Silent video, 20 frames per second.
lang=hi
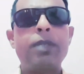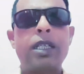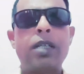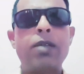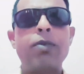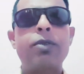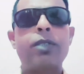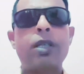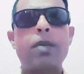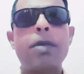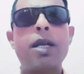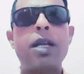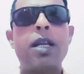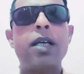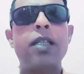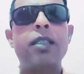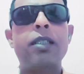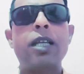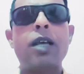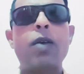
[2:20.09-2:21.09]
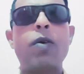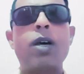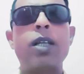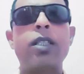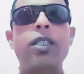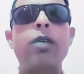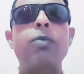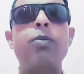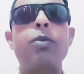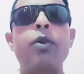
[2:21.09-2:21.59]
मतलब समय लगता है
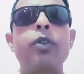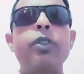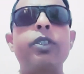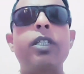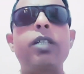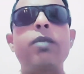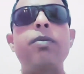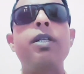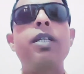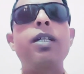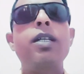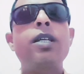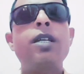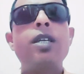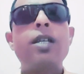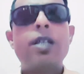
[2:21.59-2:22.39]
वहाँ तक पहुँचने में